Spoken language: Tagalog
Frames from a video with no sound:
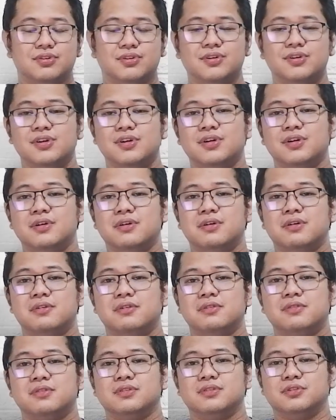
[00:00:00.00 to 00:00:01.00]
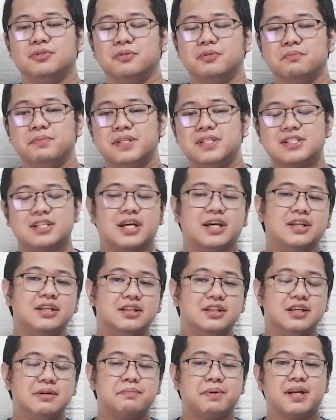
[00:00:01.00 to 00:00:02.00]
No? So,
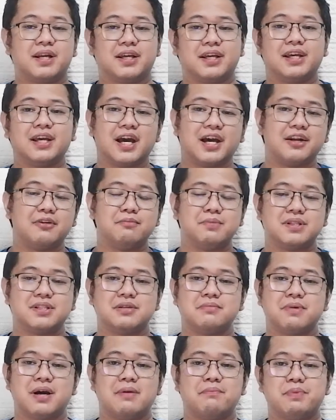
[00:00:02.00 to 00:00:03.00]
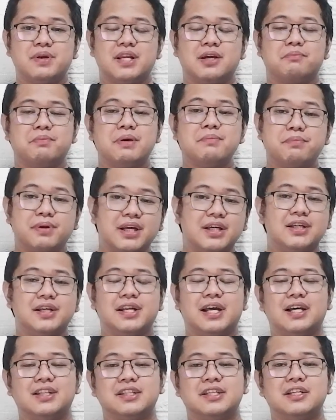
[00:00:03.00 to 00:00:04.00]
minsan, hindi pa nangyayaring masama, pinagpe-pray
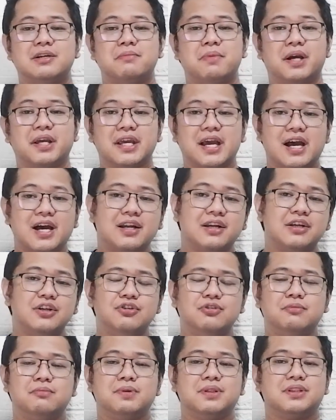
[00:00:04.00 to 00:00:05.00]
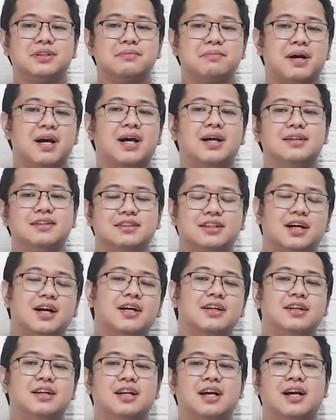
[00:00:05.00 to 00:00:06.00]
na natin na mangyari yung masama sa
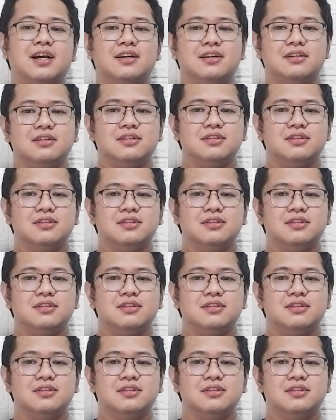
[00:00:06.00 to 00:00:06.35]
kanila.